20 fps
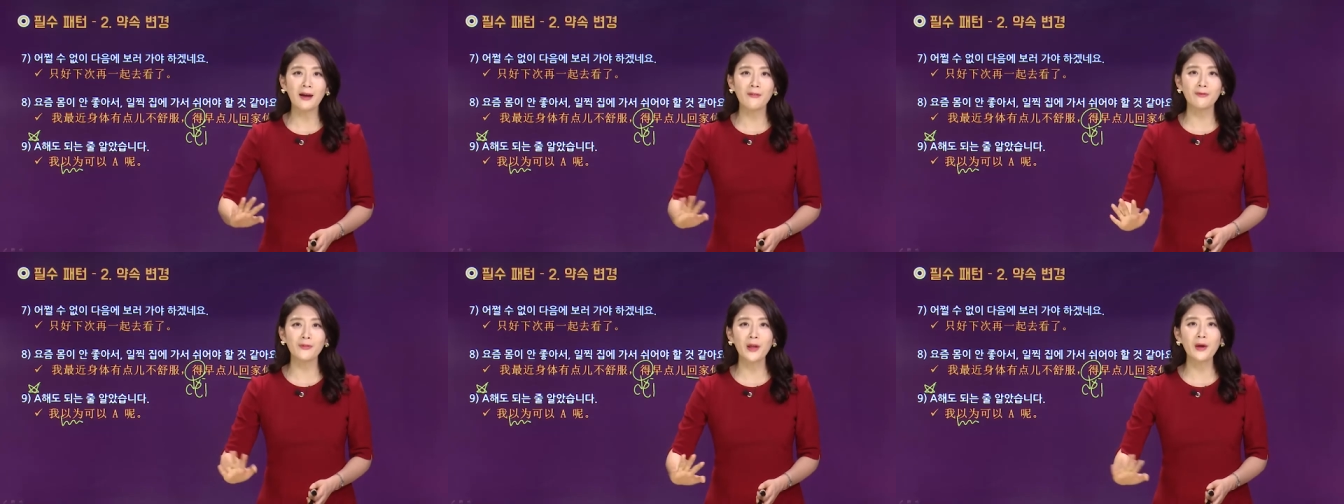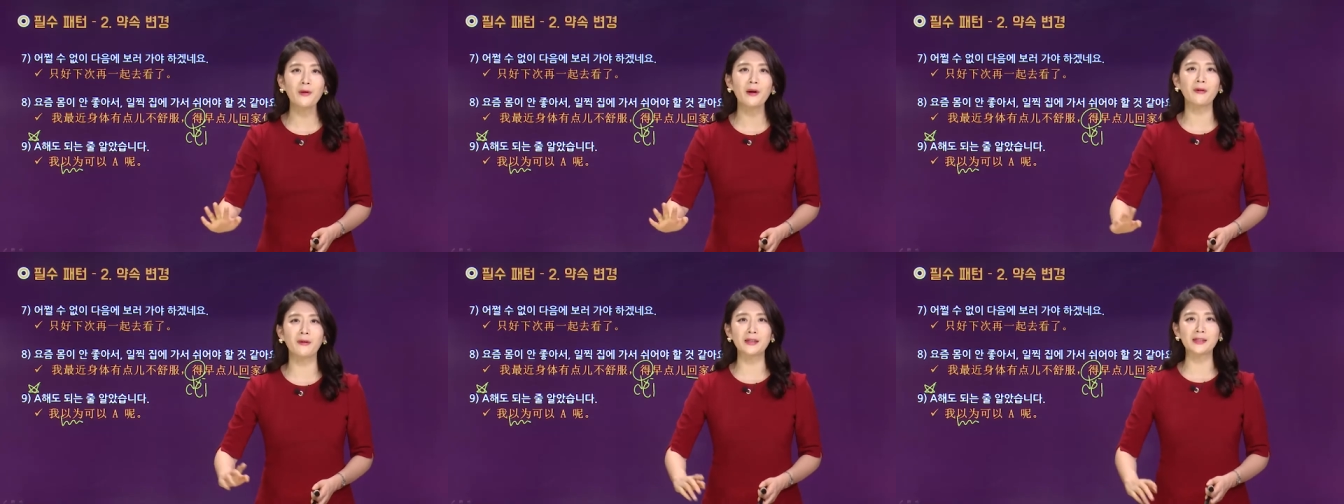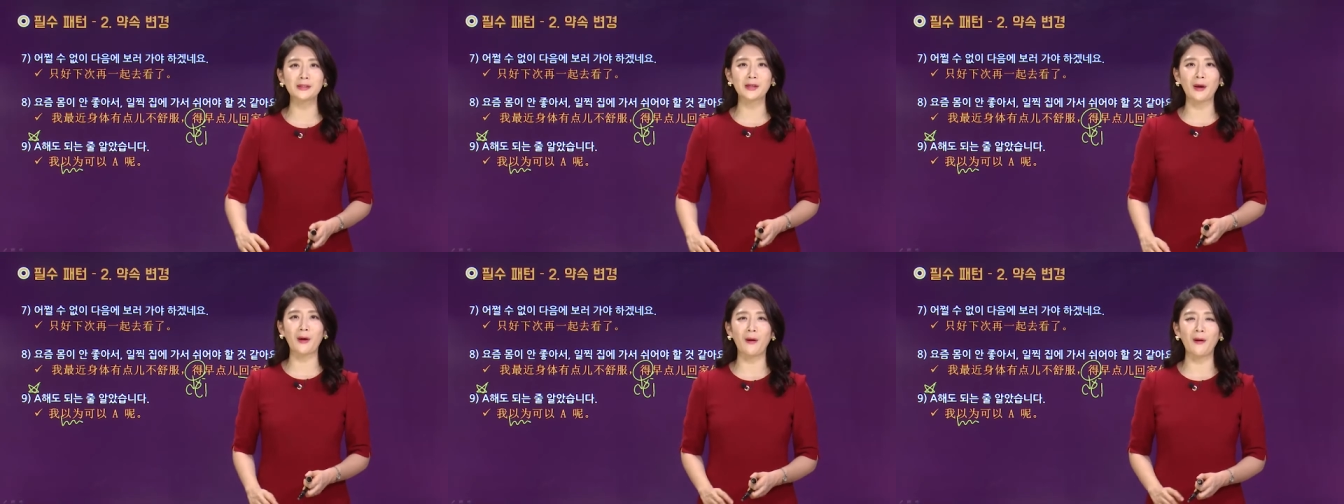안 돼요라고
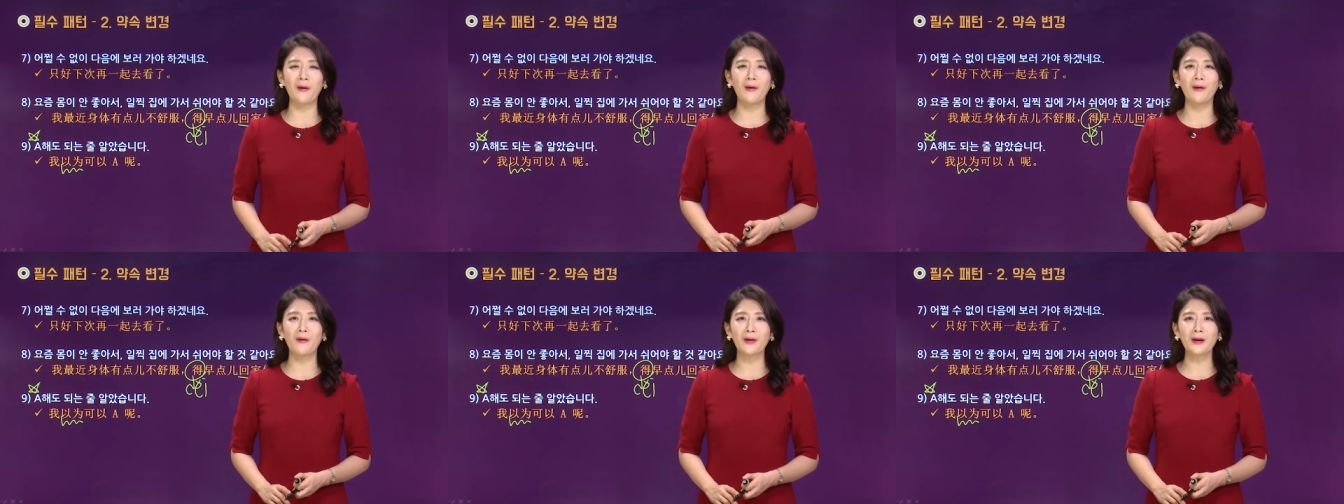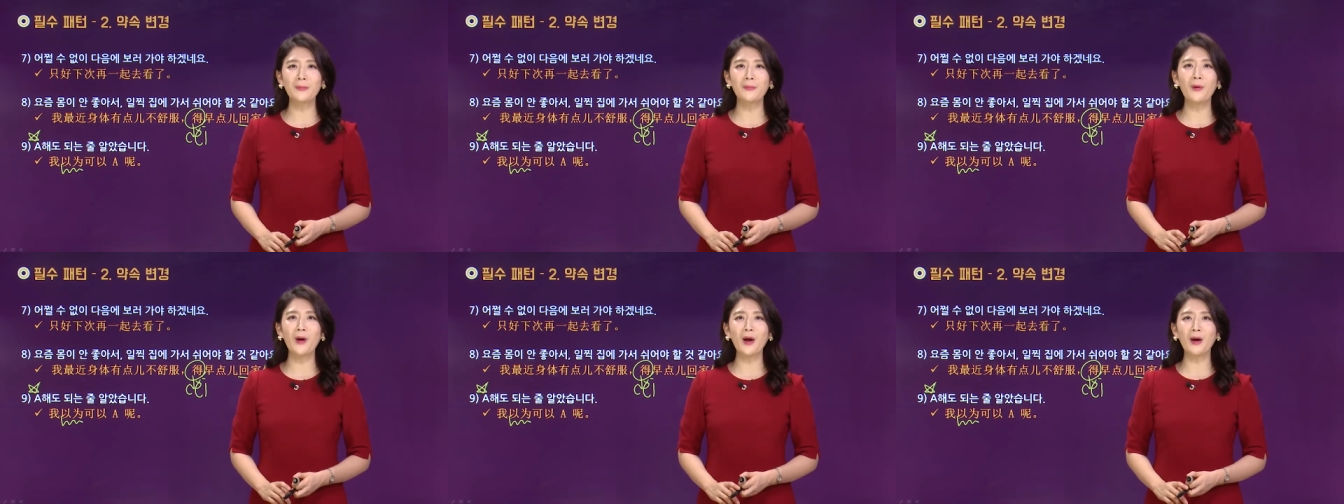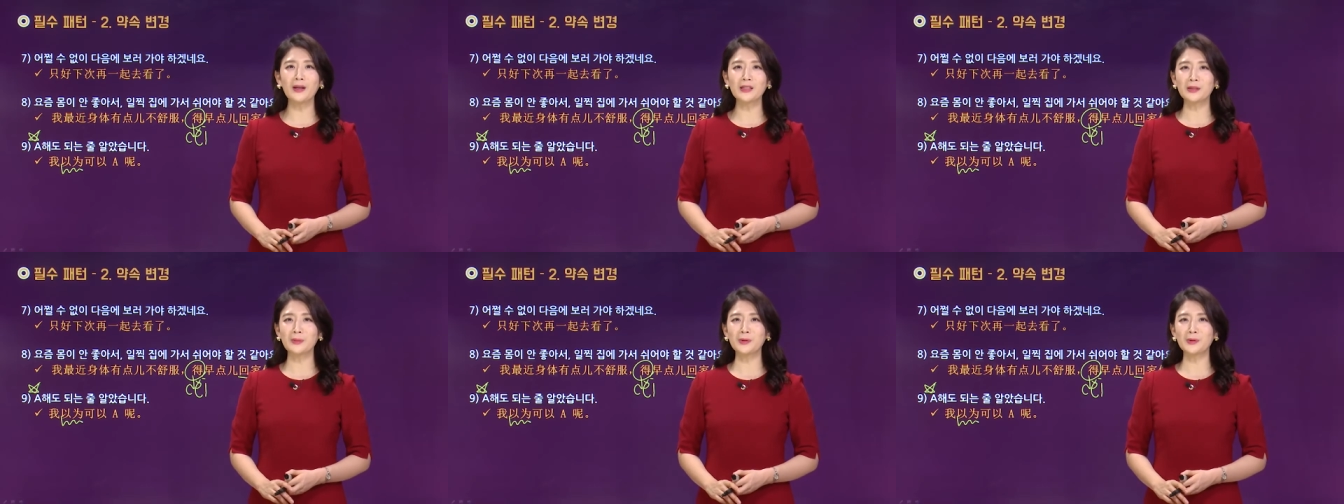했어요 그럼
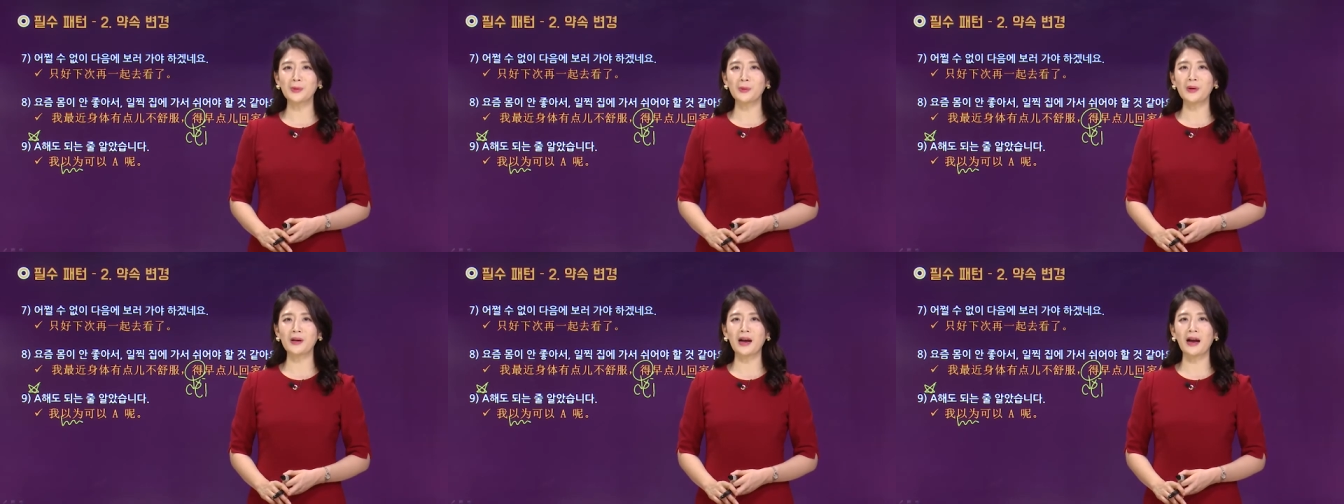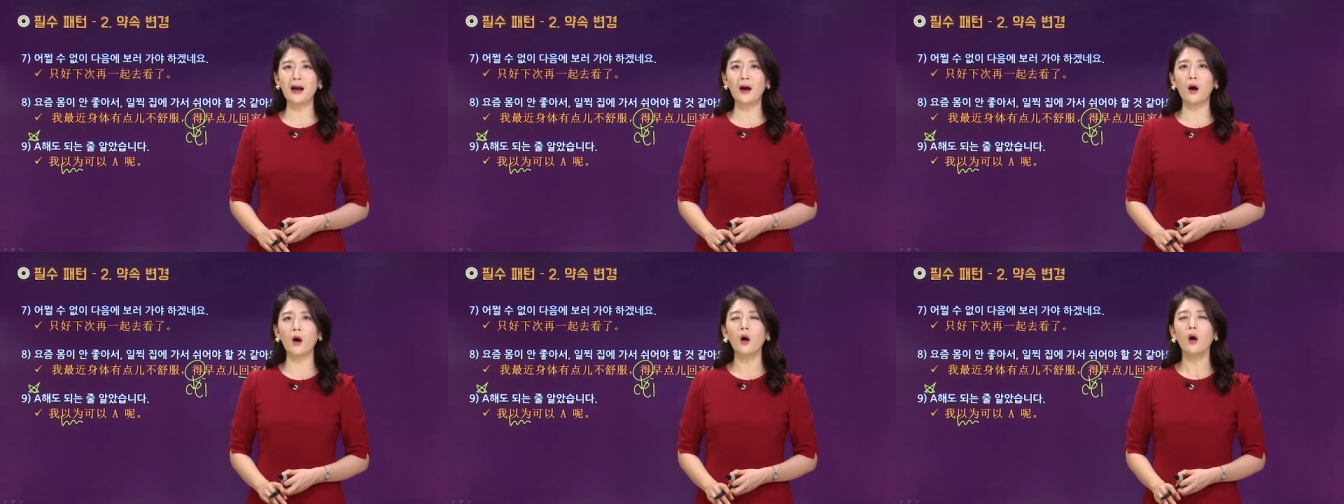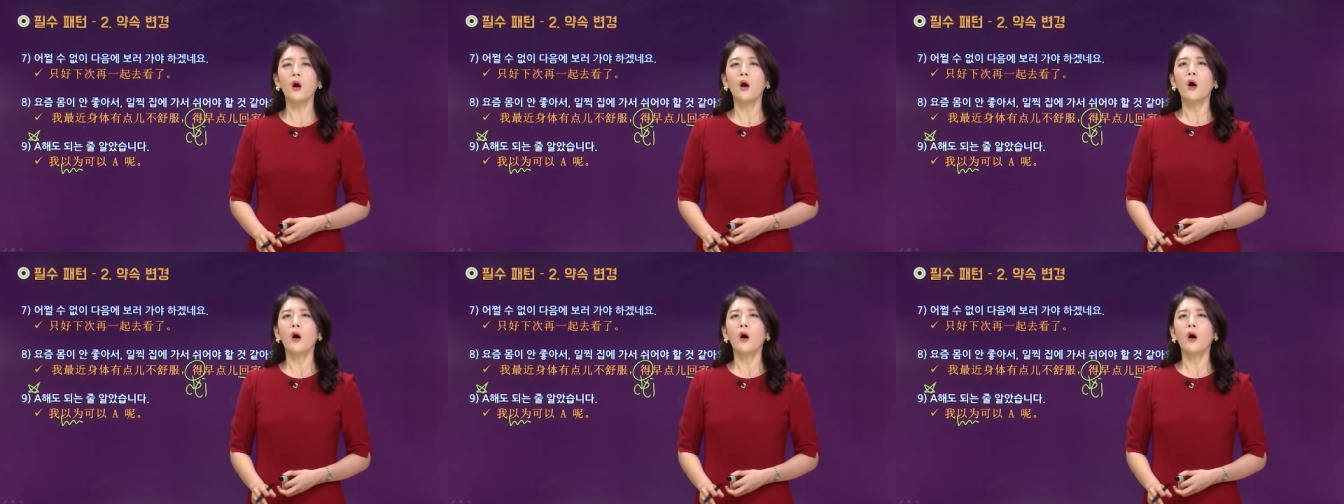뭐라고 하시면 좋을까요?